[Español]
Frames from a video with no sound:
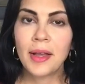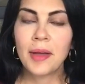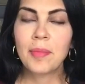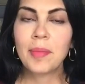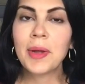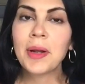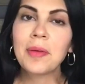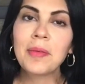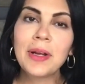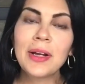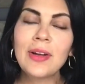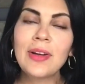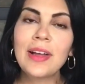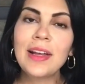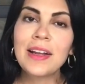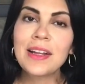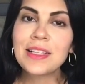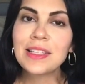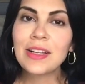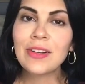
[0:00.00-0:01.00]
Pero bueno,
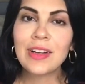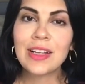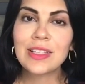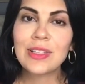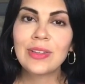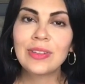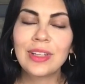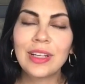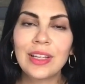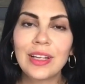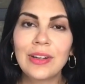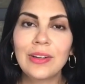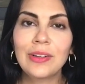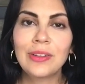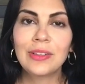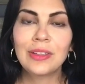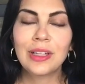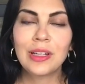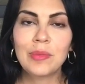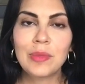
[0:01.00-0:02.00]
en esta ocasión te quiero
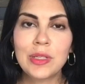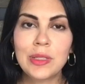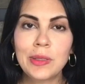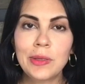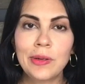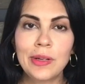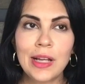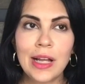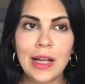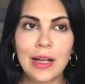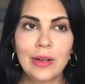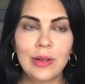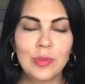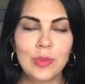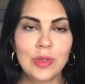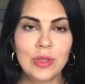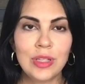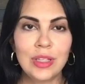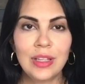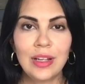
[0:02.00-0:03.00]
contar mi historia
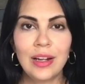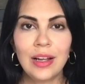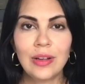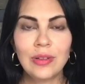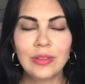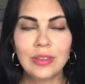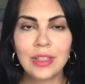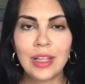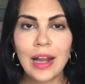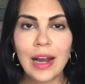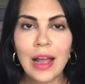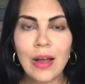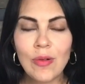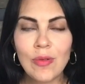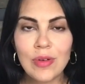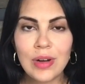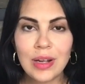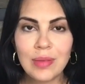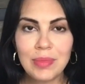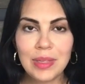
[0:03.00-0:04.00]
como si te la contara
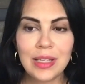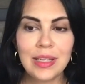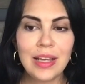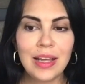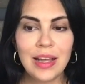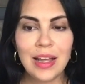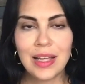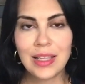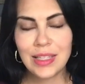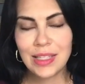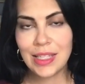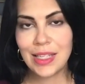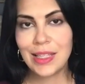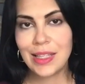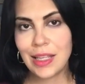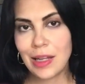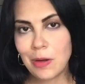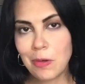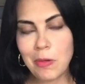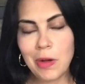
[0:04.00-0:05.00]
una amiga así,
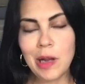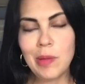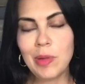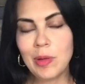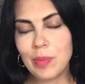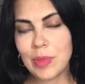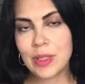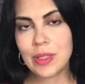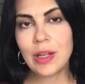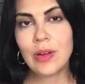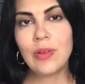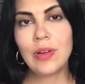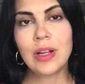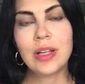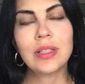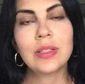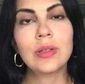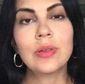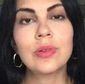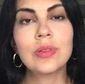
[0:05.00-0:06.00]
tal cual me pasaron
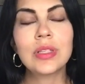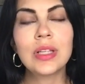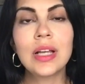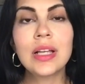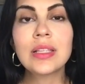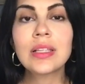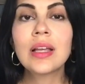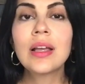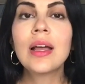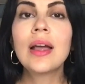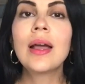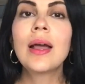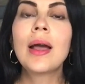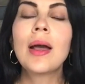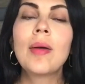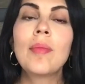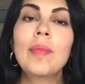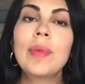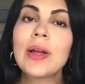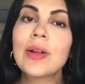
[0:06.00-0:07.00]
las cosas.
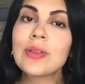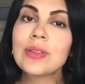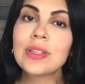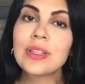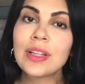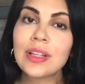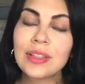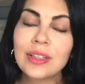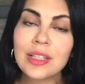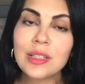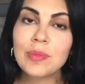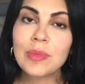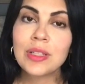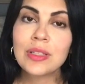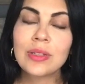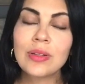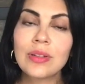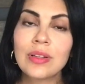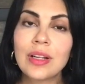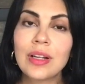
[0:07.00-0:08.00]
Pero sin antes
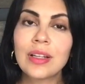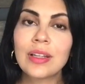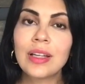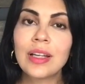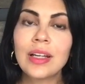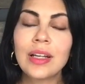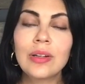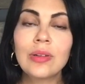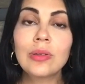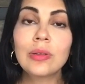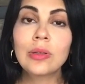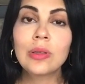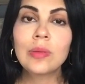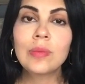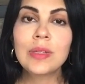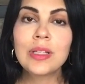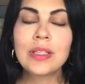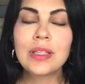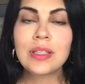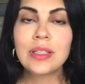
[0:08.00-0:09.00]
mencionarte que no
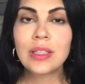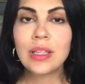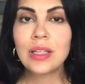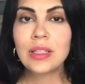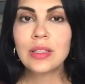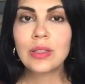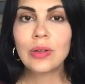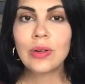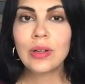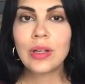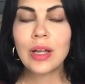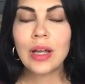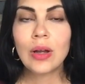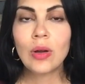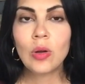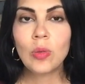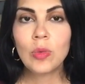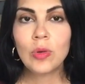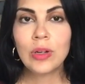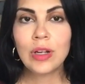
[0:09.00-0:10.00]
tomes esta historia
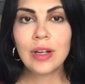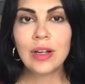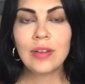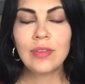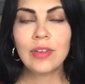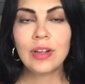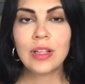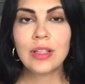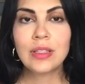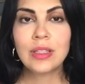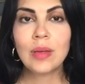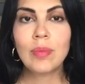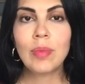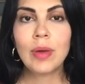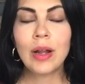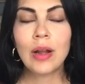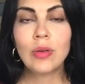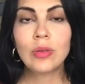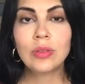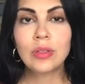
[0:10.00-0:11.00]
como una referencia
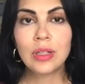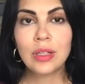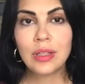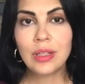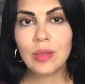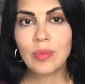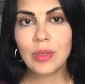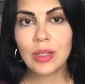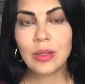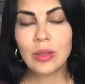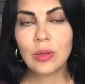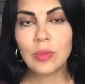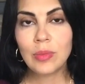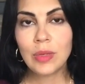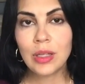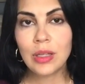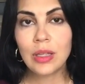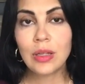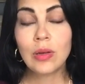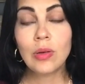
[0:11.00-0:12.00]
para un tratamiento
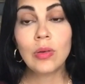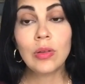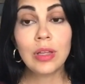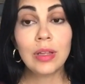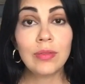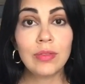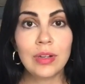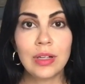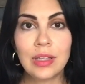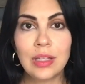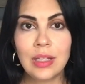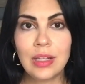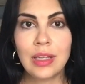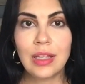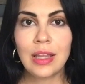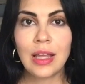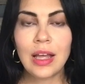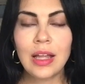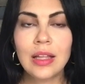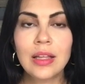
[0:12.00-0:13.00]
médico de
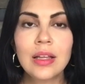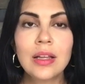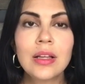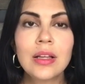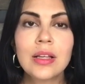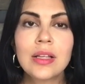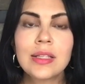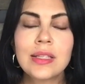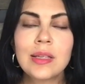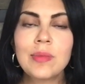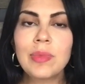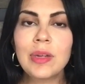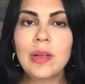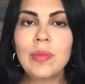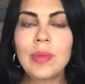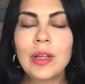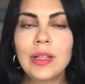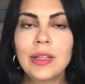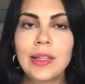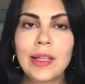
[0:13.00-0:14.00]
infertilidad,
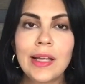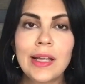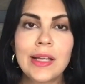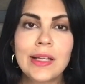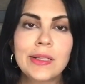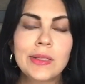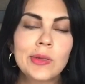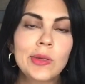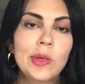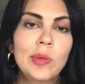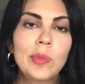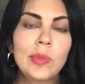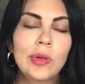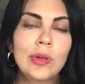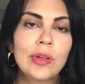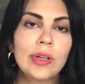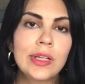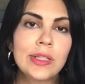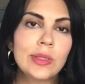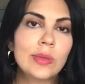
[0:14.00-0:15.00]
simplemente es
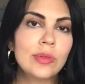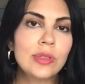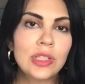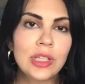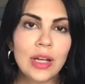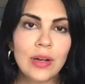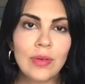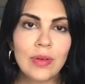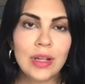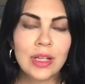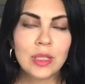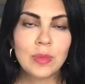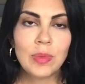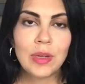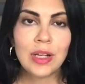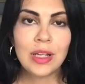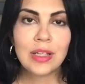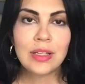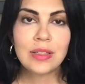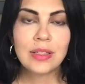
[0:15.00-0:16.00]
como escuchar una
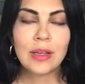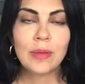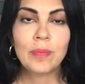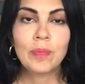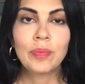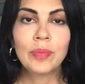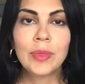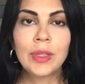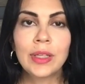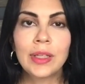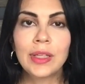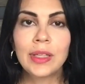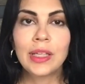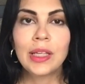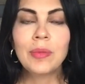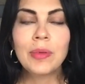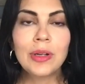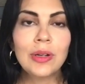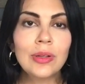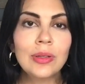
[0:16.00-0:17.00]
experiencia.
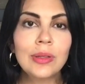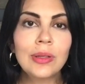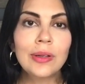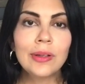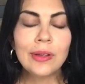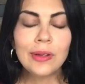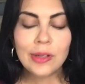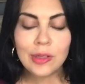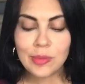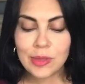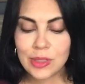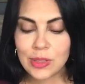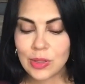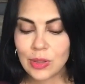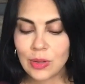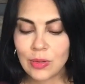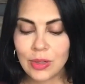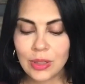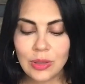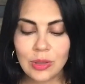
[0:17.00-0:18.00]
Y bueno, todo
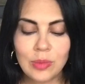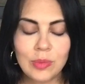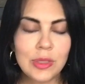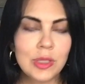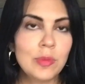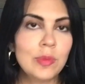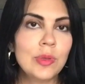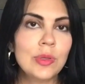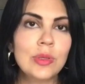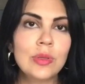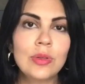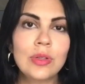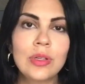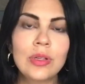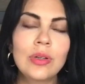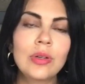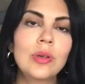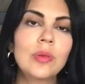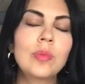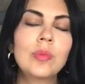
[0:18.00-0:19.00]
comenzó cuando mi esposo y
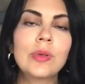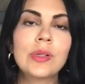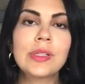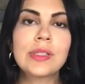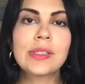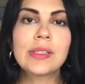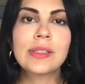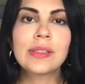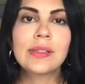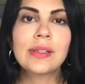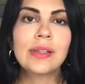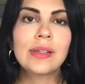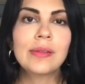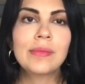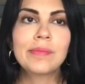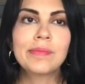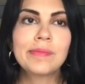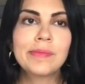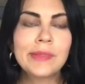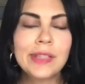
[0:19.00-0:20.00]
yo pues
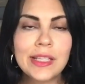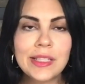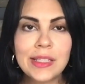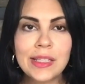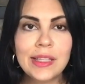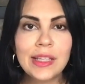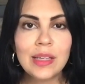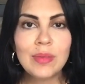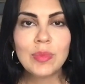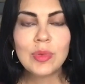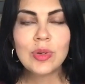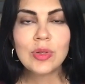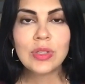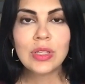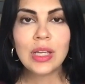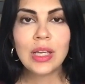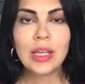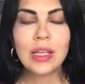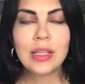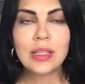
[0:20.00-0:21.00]

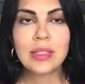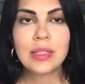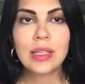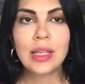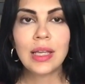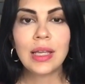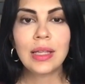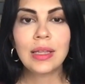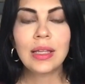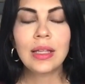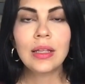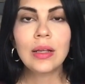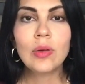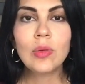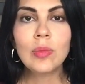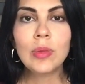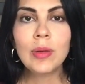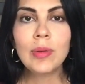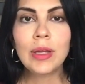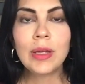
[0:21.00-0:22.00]
decidimos este, tener
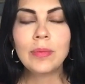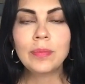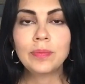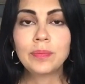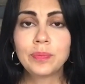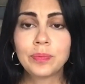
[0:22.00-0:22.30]
un bebé.